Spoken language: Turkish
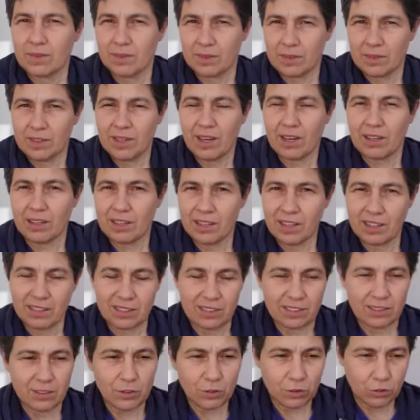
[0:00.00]
Yani
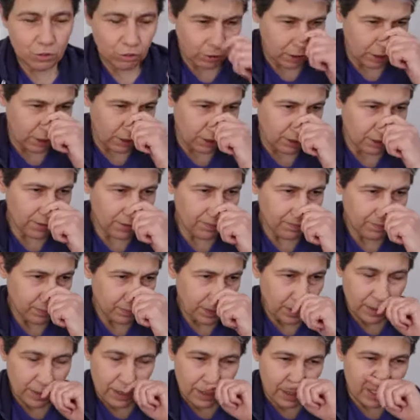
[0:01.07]
kendinizi küçük dağları
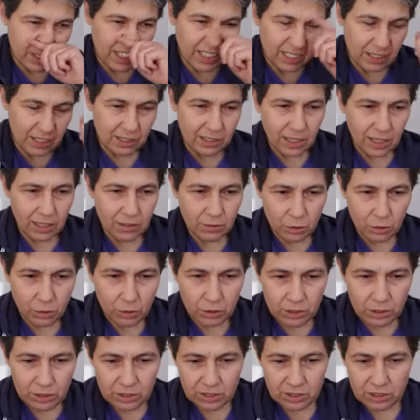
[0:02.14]
e, yerinden
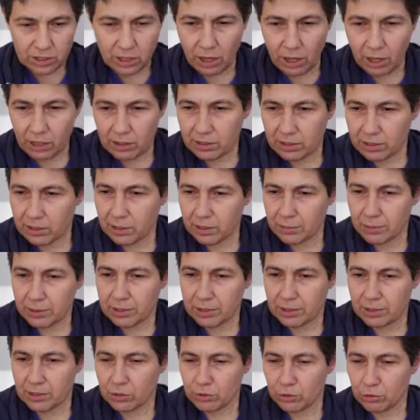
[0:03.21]
oynatır kaldırır gibi
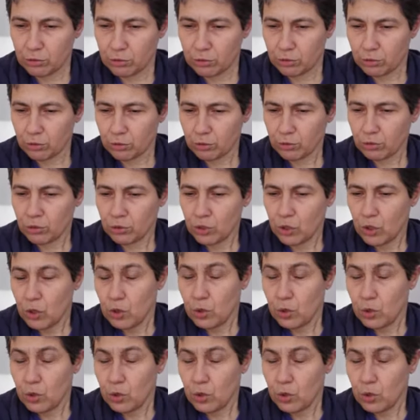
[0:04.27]
hissediyorsunuz.